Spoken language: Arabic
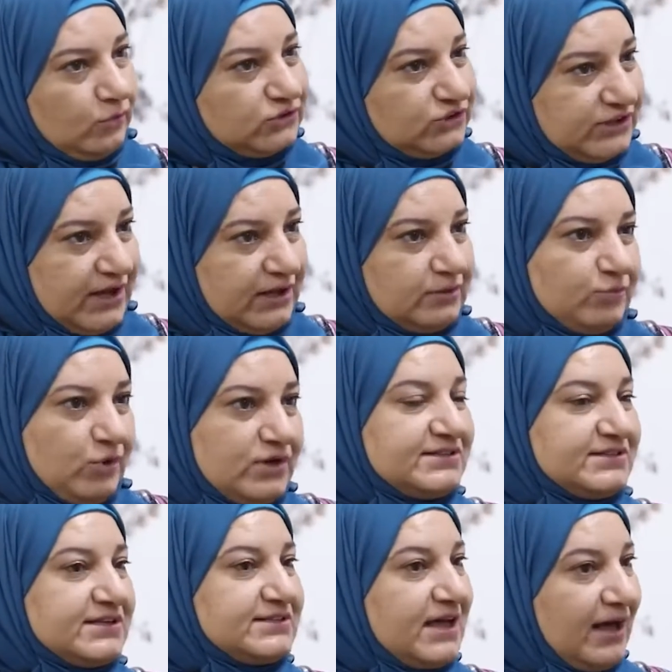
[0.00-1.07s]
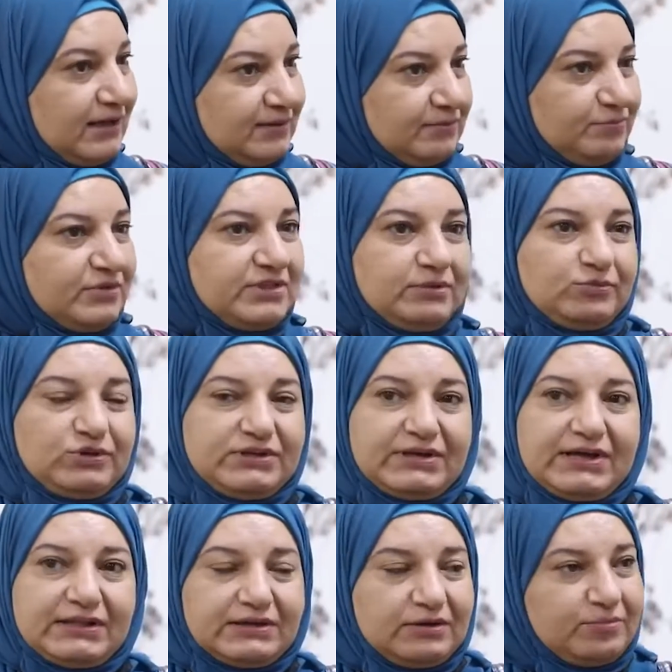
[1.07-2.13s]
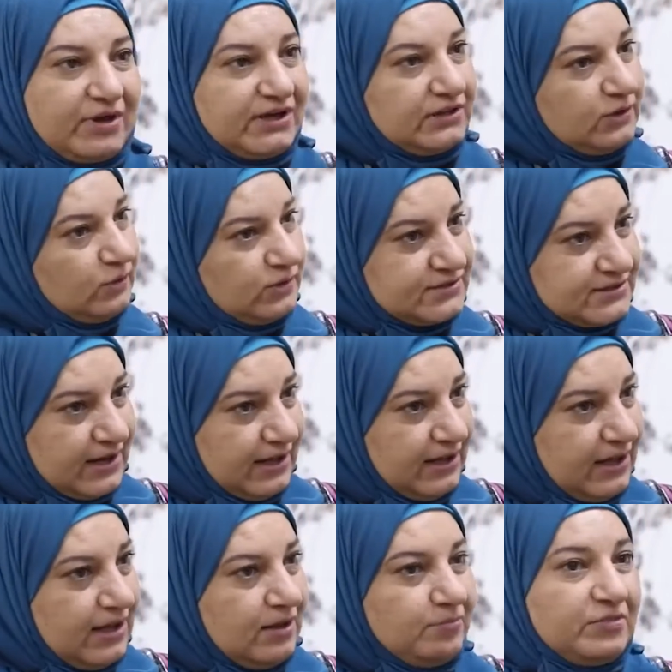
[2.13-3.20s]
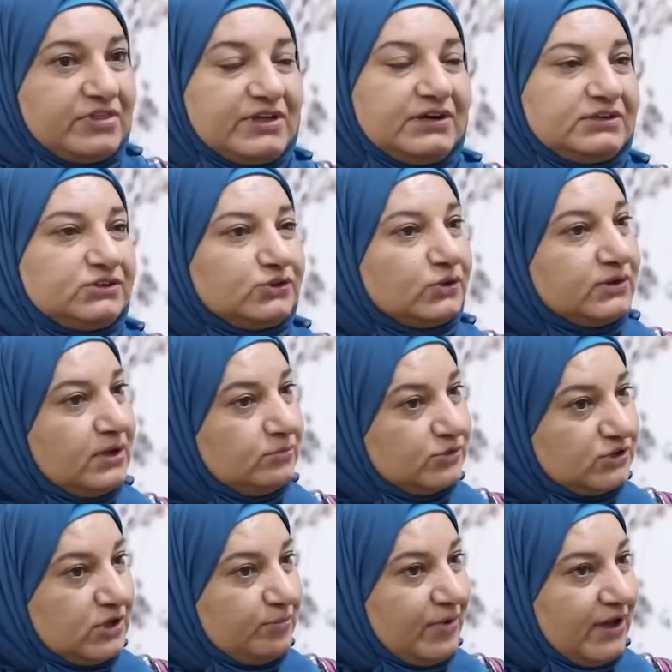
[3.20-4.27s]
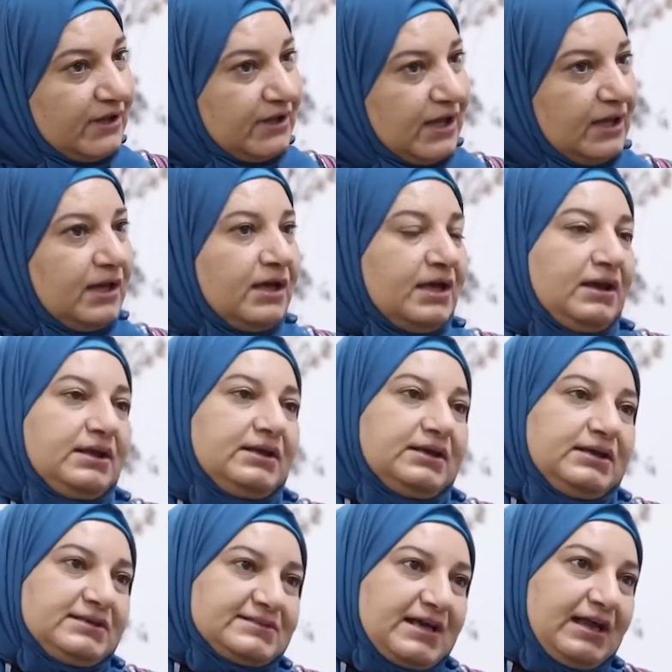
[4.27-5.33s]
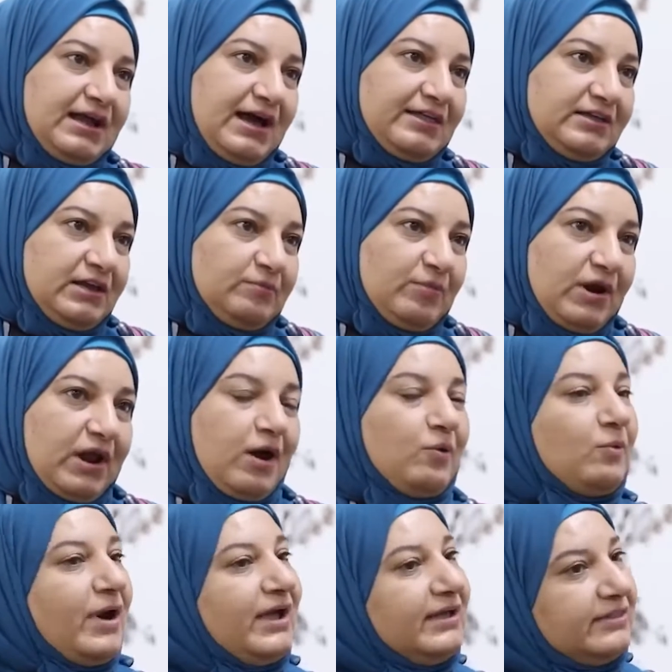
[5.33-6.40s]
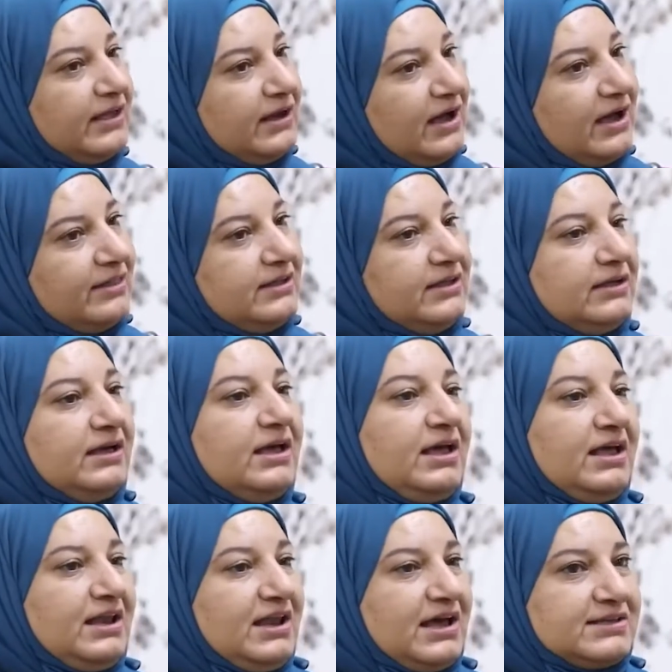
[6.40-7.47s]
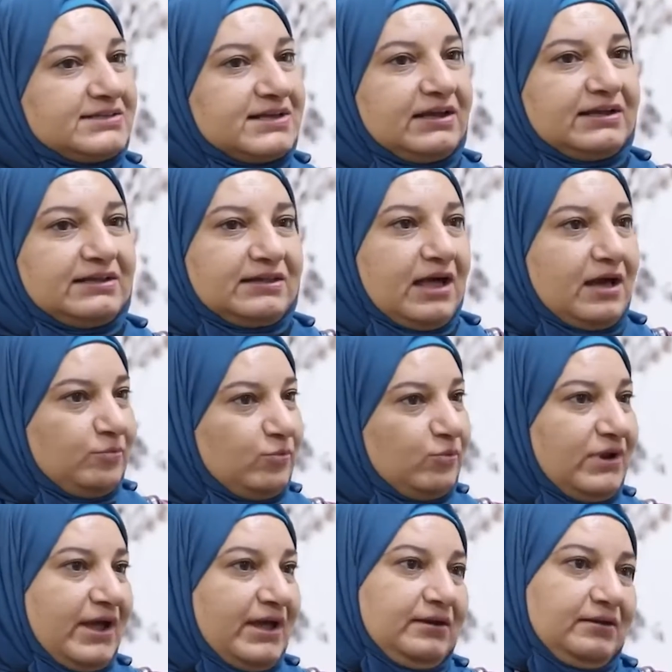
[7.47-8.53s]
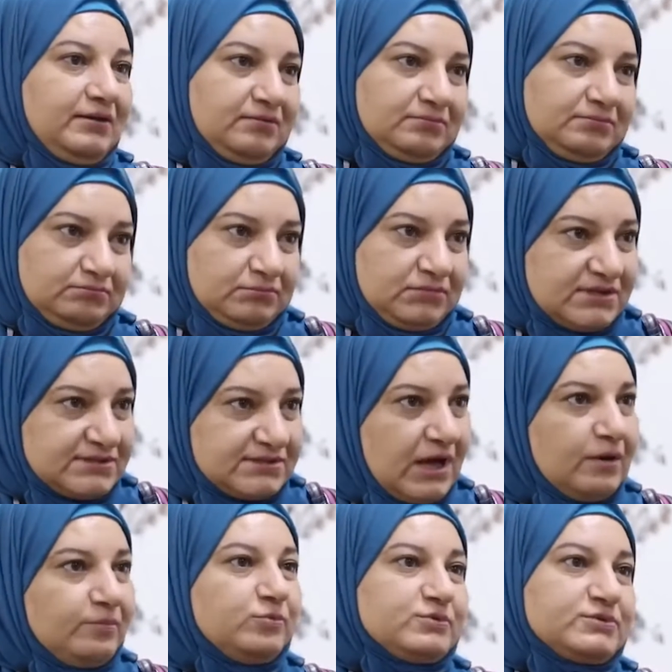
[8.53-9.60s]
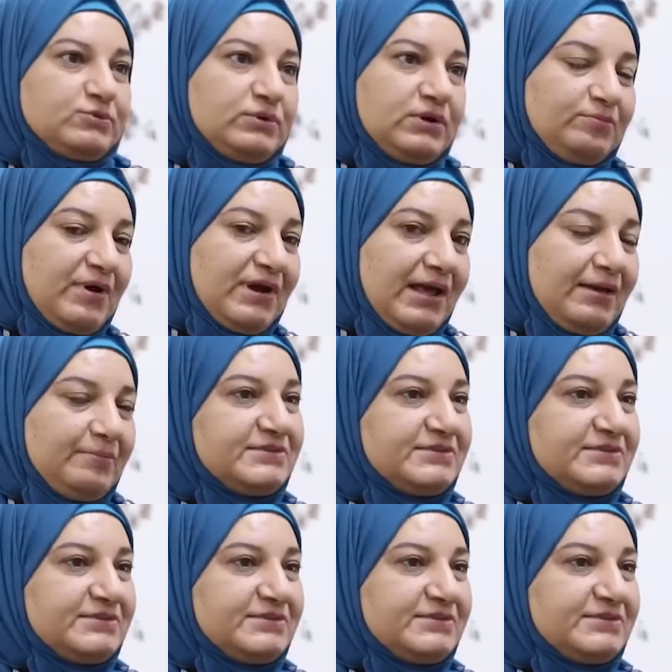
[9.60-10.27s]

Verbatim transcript: أنشئت مؤسسات مثل مديرية حماية الأسرة مثلا الشرطة المجتمعية لإيصال هذه المرأة وأيضا هذه لا زالت تحبو لأن من الصعب وصول المرأة